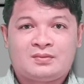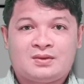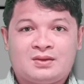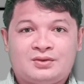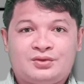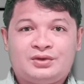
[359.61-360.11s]

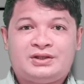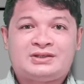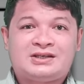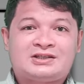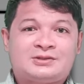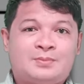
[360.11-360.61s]
So it is
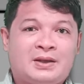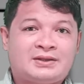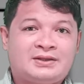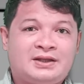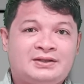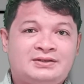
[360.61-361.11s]

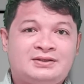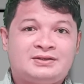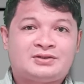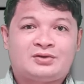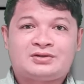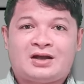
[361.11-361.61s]
expected
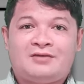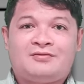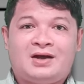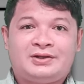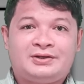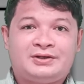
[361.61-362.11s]
sa usa ka
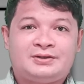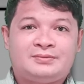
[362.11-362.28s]
father.